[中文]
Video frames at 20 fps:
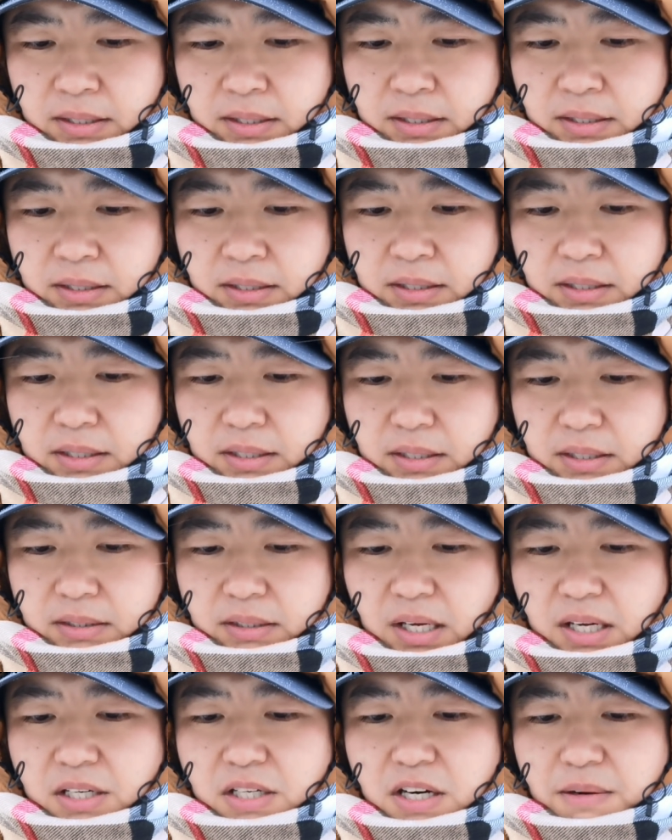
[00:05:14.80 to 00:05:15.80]
呃，
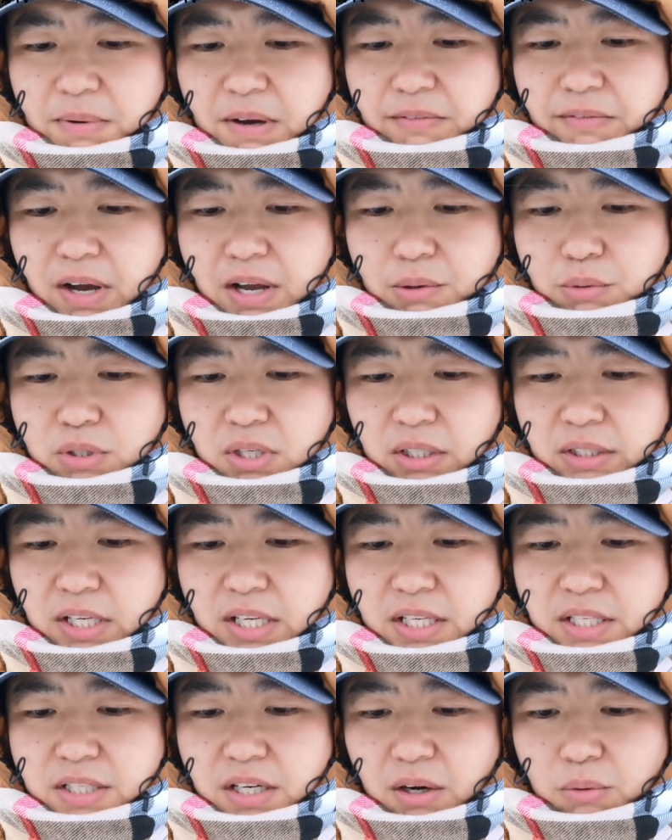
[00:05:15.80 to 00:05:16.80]
但日本外务省呢
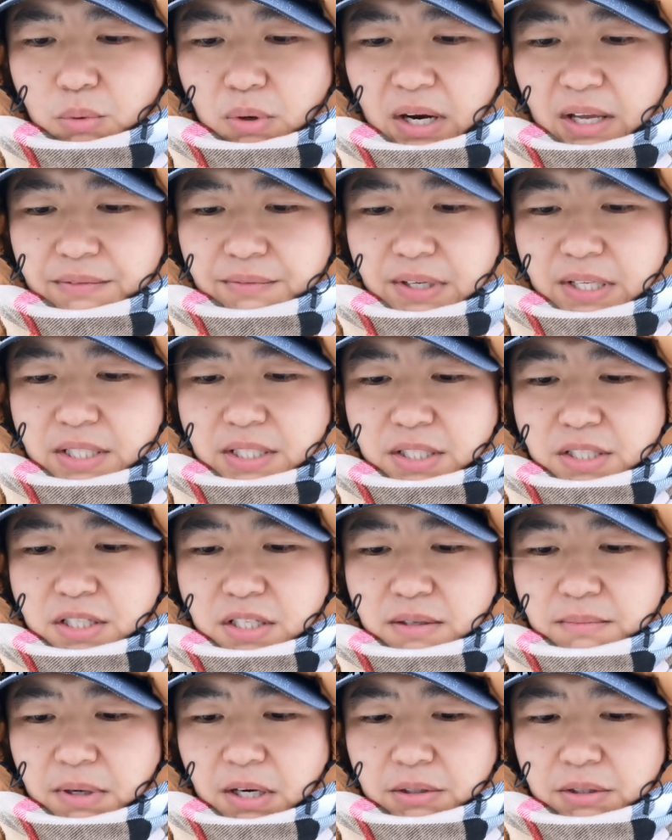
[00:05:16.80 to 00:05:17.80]
已将乌克兰危机
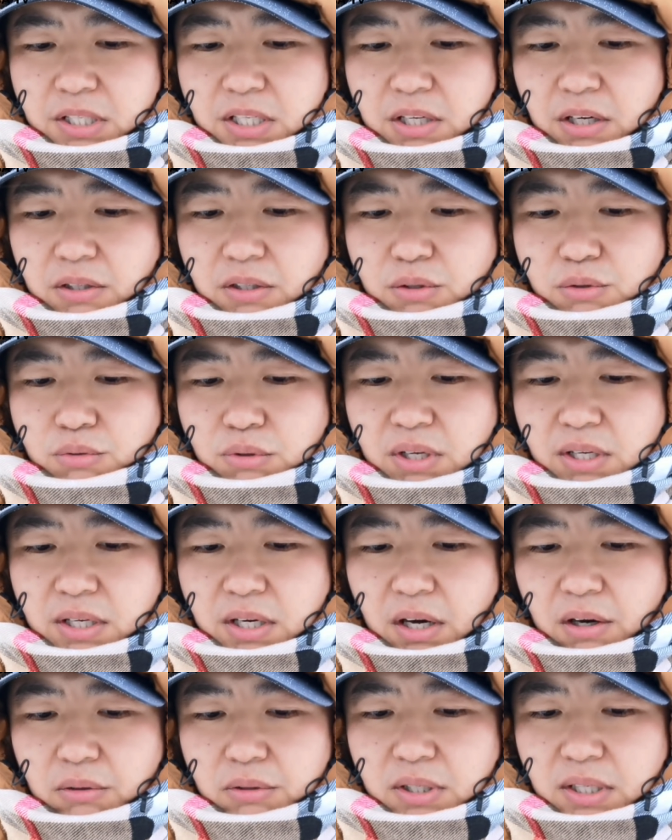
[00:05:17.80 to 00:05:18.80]
情报提高到最
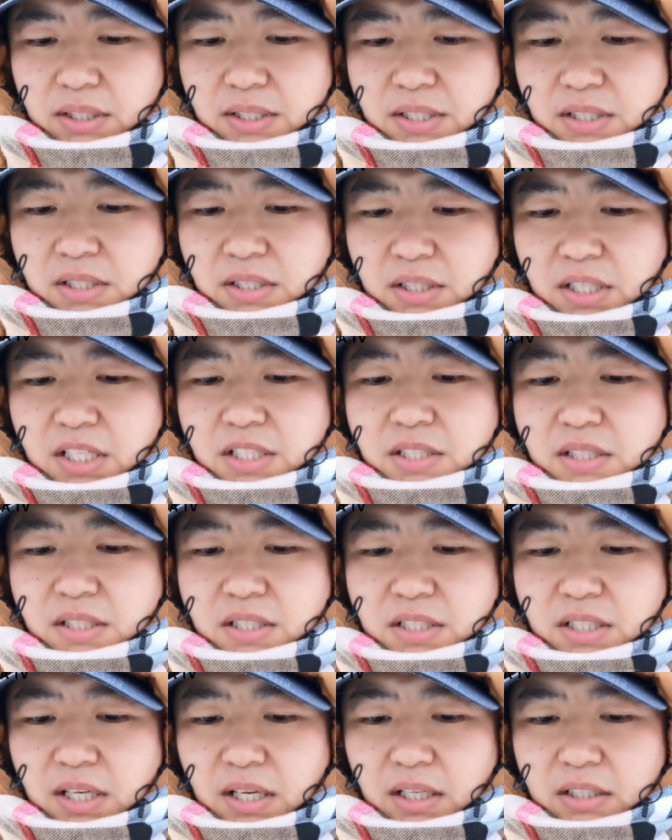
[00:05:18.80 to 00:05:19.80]
高的四第四
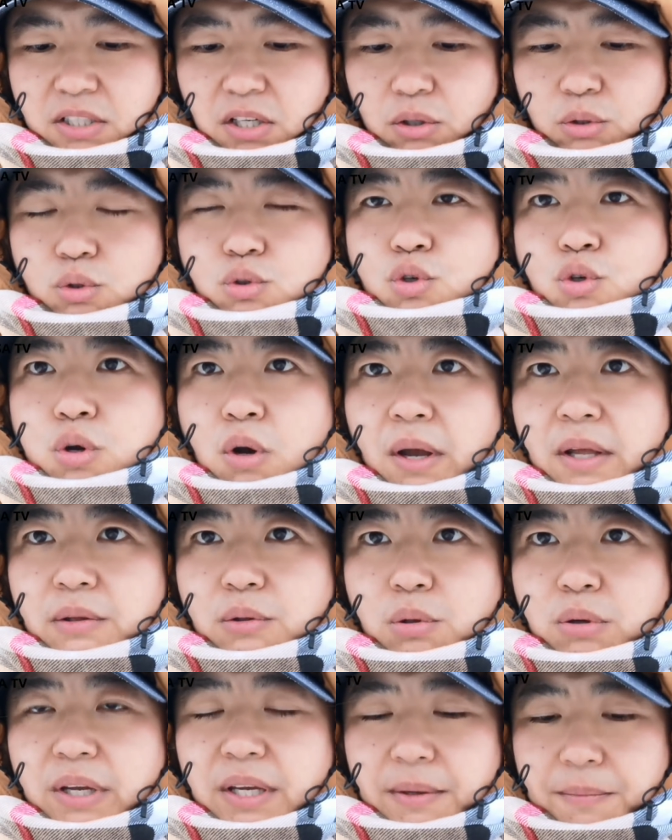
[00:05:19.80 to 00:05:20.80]
级，叫劝
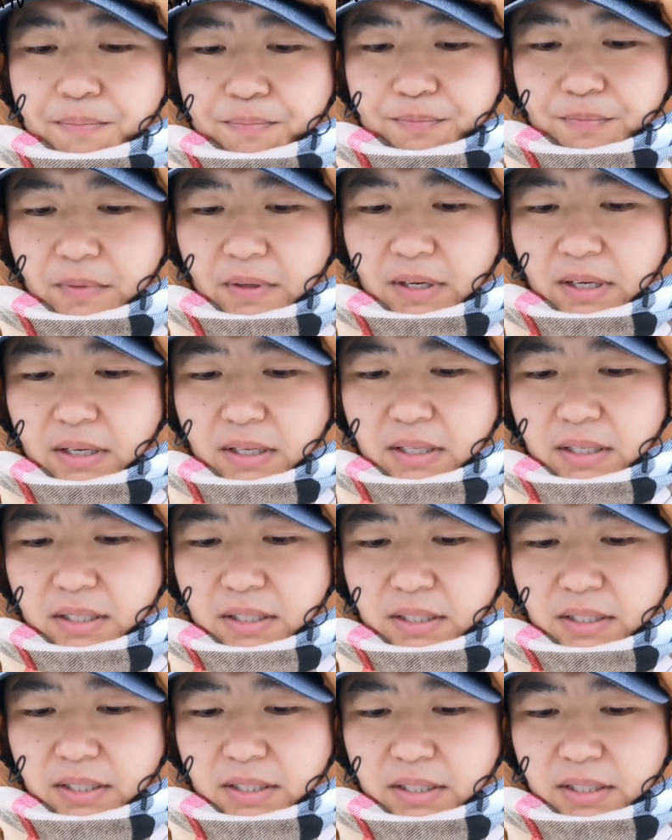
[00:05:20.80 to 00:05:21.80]
退啊，
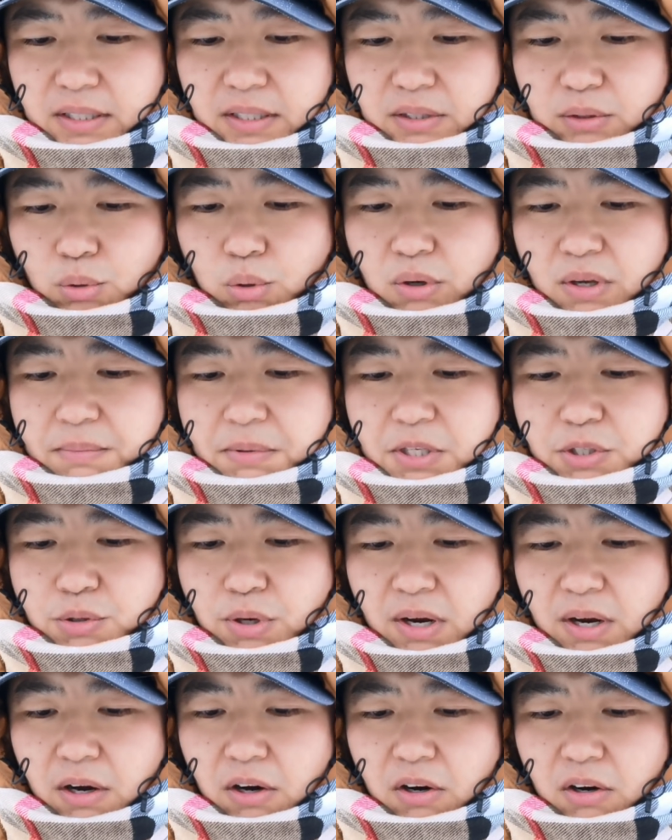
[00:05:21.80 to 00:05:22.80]
退避
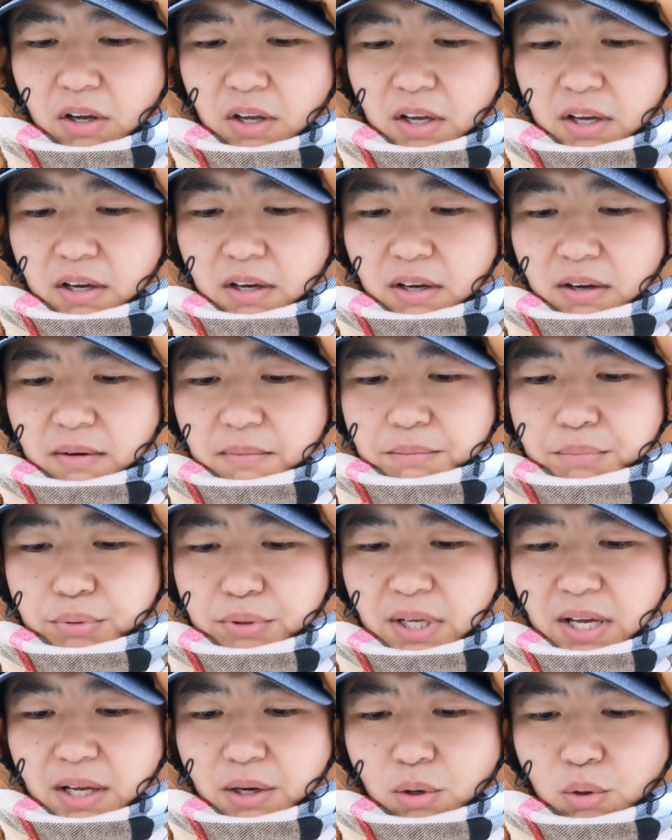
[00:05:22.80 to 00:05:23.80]
劝告，不
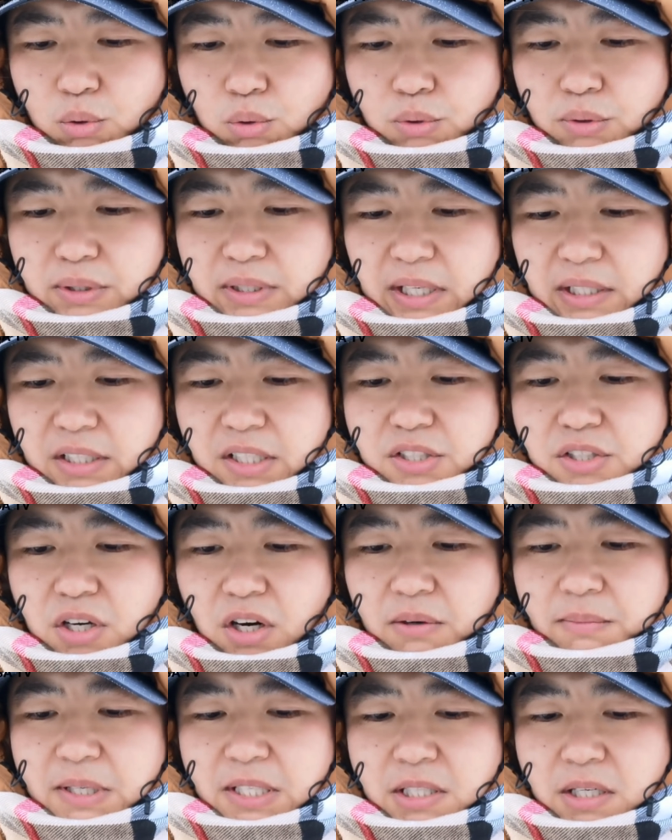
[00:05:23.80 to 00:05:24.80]
但呼吁当地
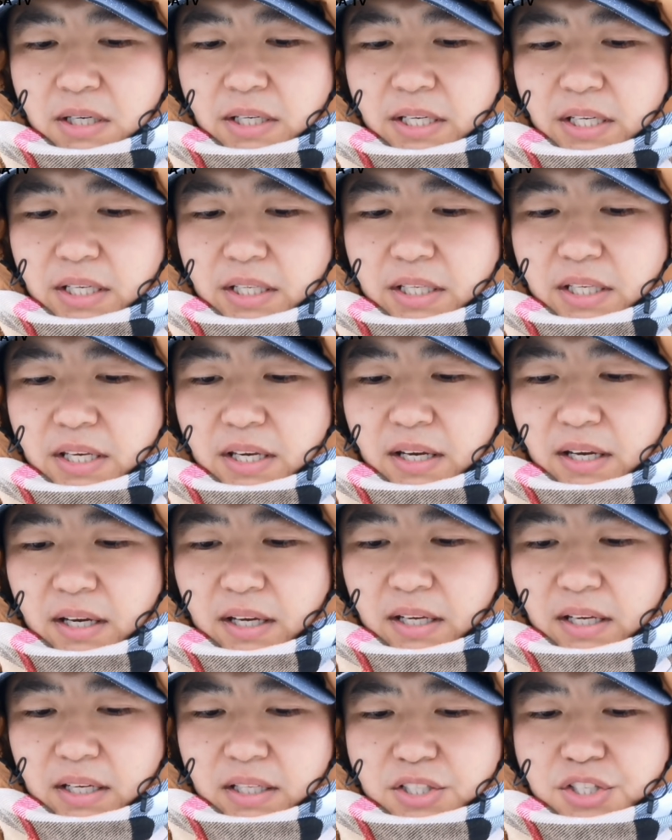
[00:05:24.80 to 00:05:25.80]
侨民撤离，也
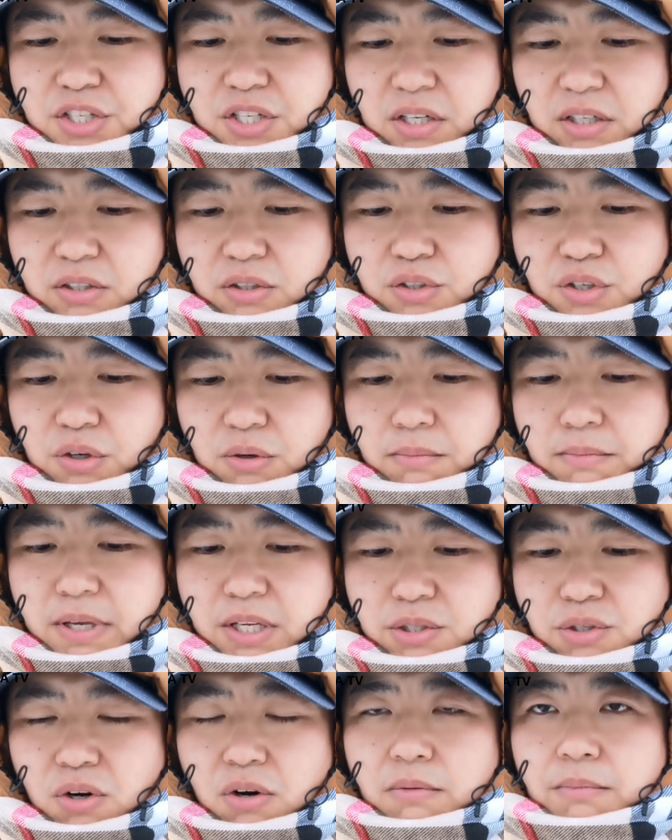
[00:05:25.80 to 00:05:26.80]
请求
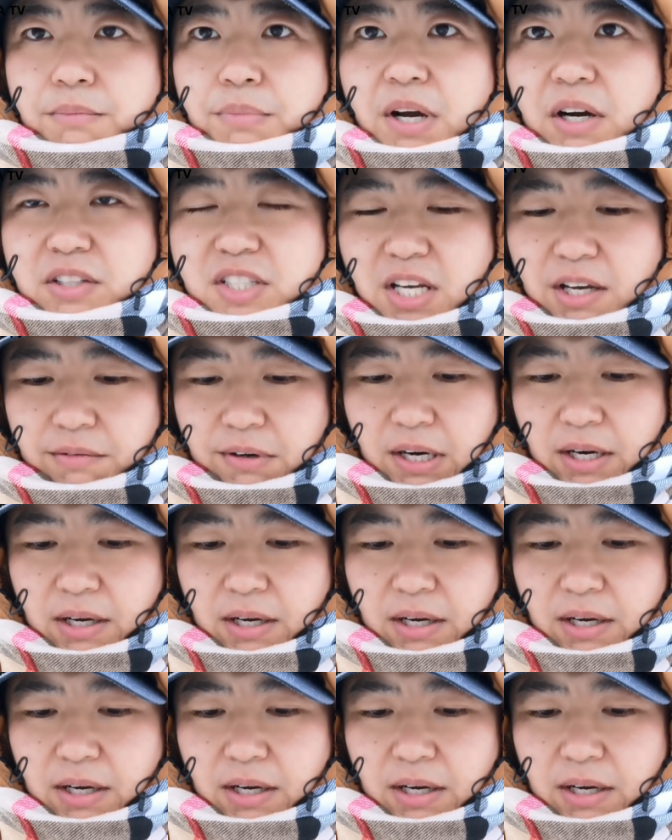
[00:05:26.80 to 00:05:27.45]
民众不要前往。